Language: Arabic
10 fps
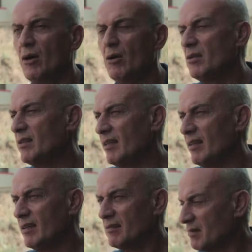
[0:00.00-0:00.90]
قلت
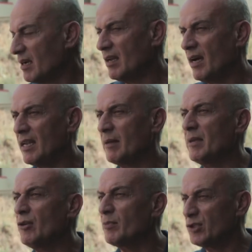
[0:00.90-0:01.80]
اتكل على الله
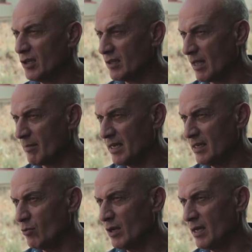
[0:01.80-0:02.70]
منه مشان ضمان
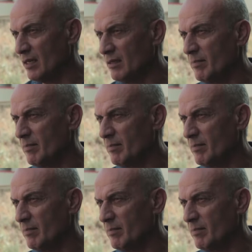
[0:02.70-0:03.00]
الاولاد